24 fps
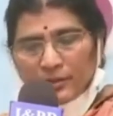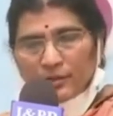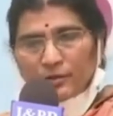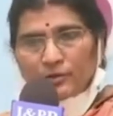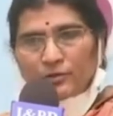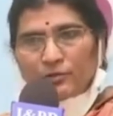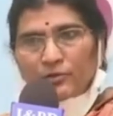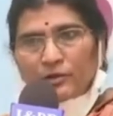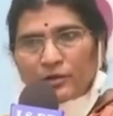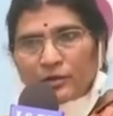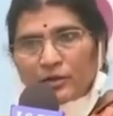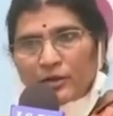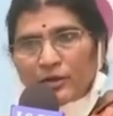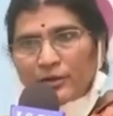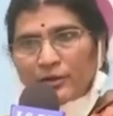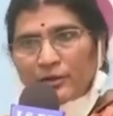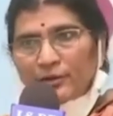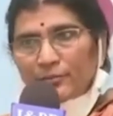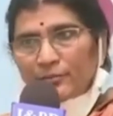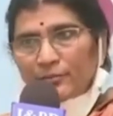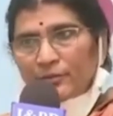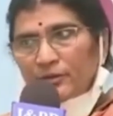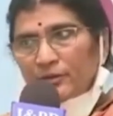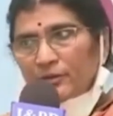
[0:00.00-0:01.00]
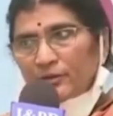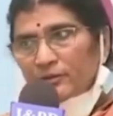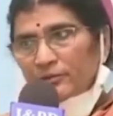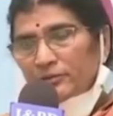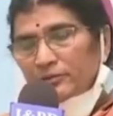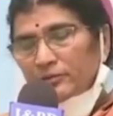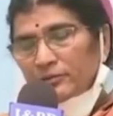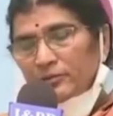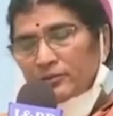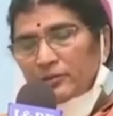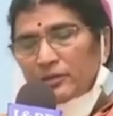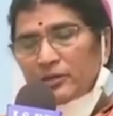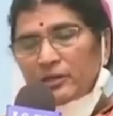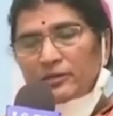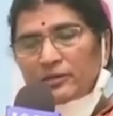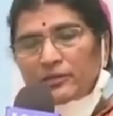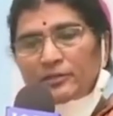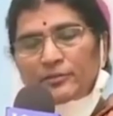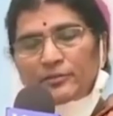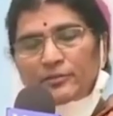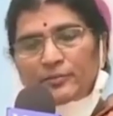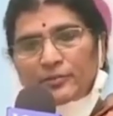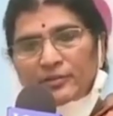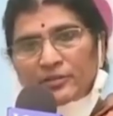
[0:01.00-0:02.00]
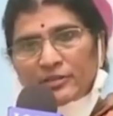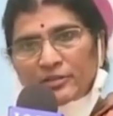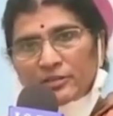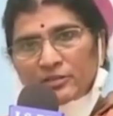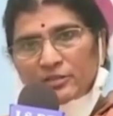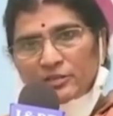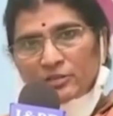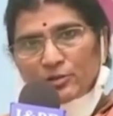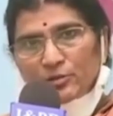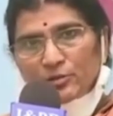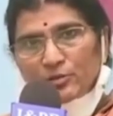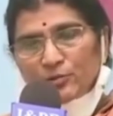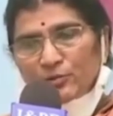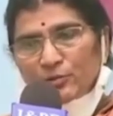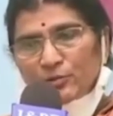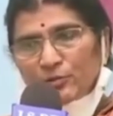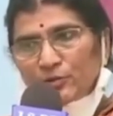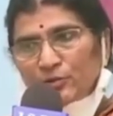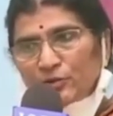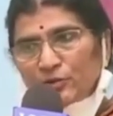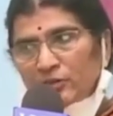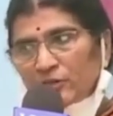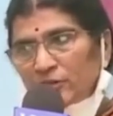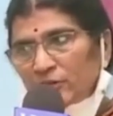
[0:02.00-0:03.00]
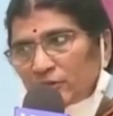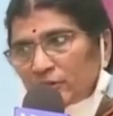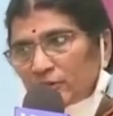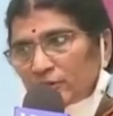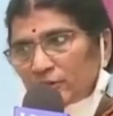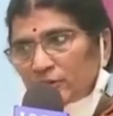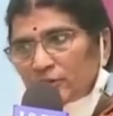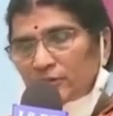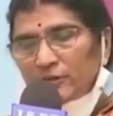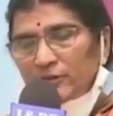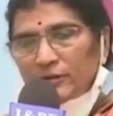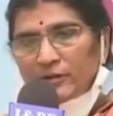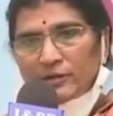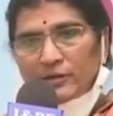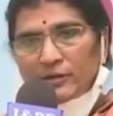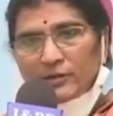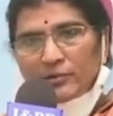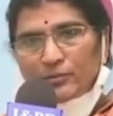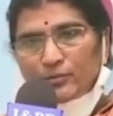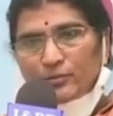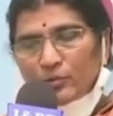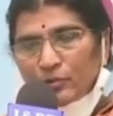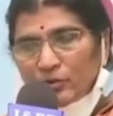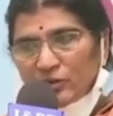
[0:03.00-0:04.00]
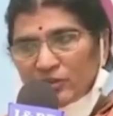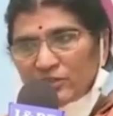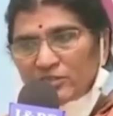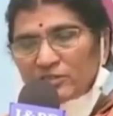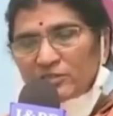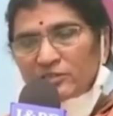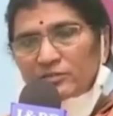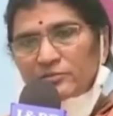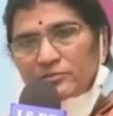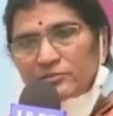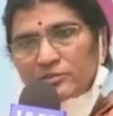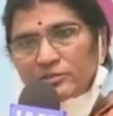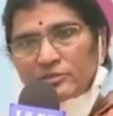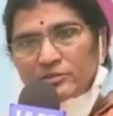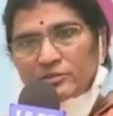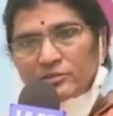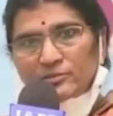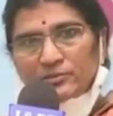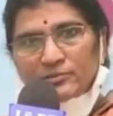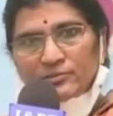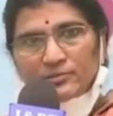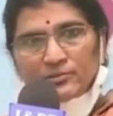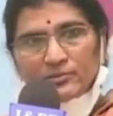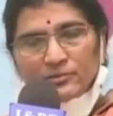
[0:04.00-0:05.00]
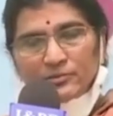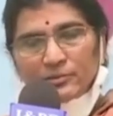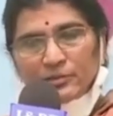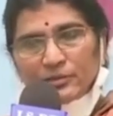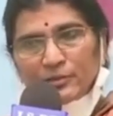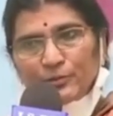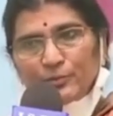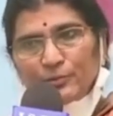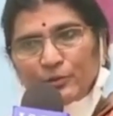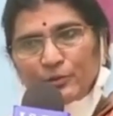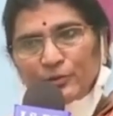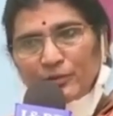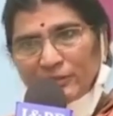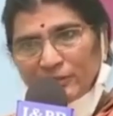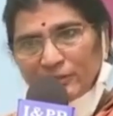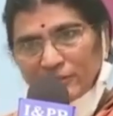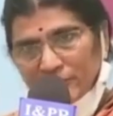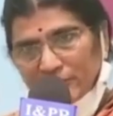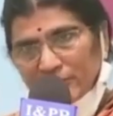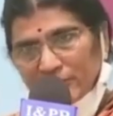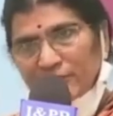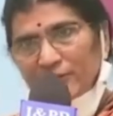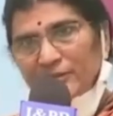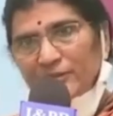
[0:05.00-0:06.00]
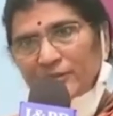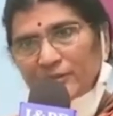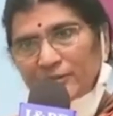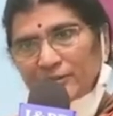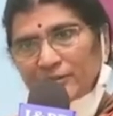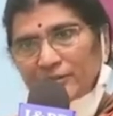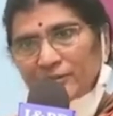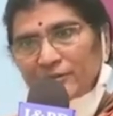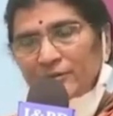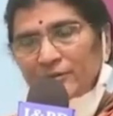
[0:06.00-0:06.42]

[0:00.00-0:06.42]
తెలుగు అకాడమీ ఆంధ్రప్రదేశ్లో పుట్టుక అంటే పోయిన సంవత్సరం అది పుట్టింది ఇక్కడ